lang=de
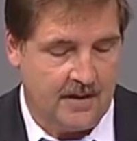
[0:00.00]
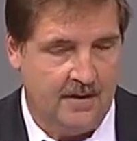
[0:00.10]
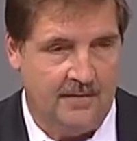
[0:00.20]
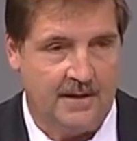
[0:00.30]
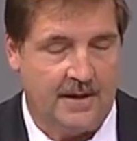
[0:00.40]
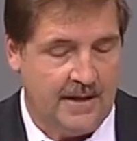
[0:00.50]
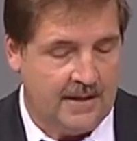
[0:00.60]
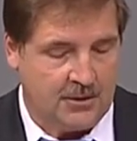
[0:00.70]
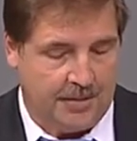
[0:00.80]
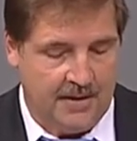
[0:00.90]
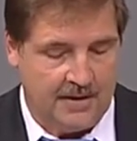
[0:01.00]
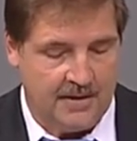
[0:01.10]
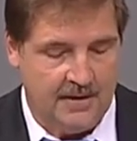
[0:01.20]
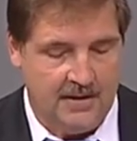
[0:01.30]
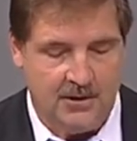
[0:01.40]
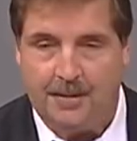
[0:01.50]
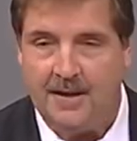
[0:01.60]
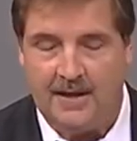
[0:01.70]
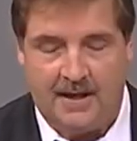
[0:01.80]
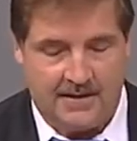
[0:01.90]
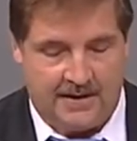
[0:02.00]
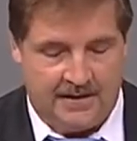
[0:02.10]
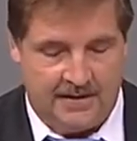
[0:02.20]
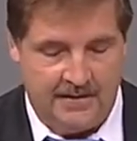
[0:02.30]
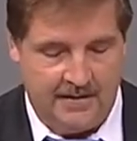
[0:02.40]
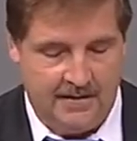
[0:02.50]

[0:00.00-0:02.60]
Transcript: Wer dagegen spricht, spricht Hassrede.